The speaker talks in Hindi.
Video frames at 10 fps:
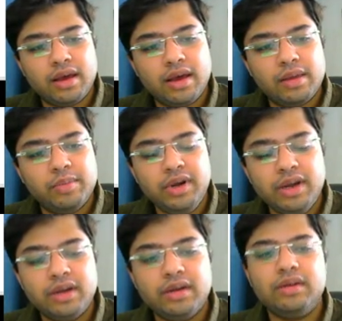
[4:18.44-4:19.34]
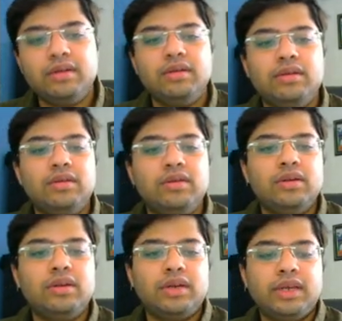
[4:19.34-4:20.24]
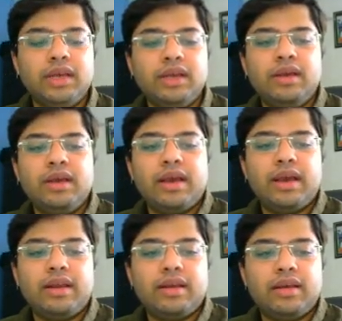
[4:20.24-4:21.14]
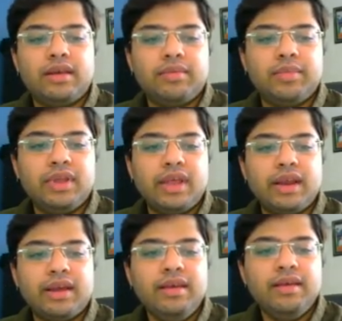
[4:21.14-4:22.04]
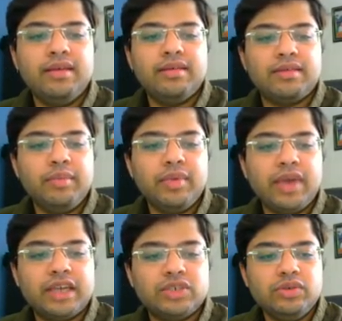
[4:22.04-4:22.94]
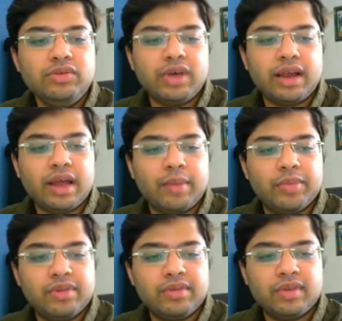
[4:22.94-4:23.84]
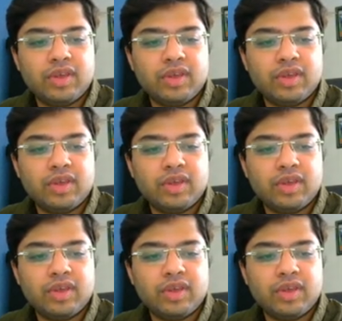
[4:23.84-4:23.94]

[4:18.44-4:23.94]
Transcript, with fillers: आलमंड ठीक है एंड इसमें दे रखा है सम कैशूज आर एप्पल्स